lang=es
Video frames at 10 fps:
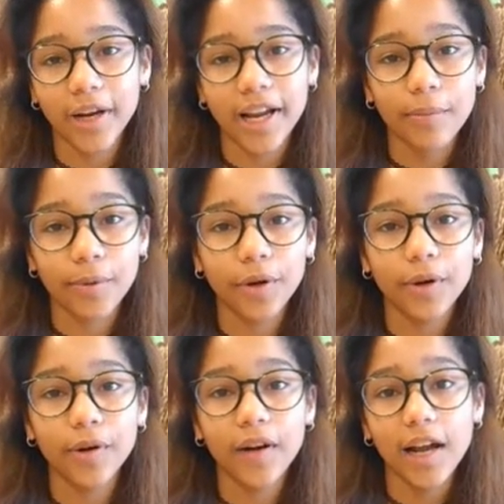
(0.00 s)

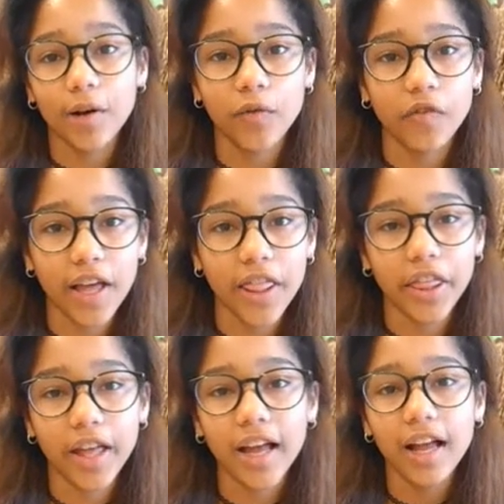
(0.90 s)
ejemplo la
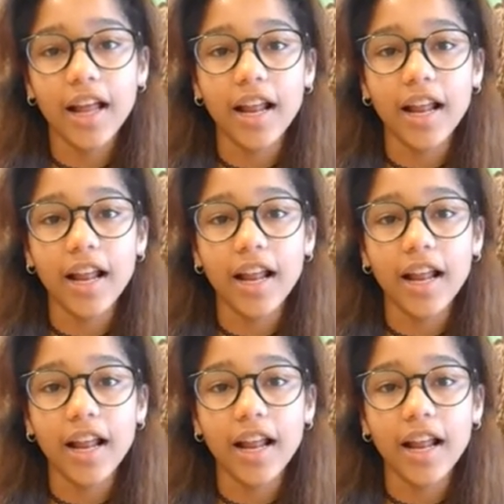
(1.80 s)
confianza,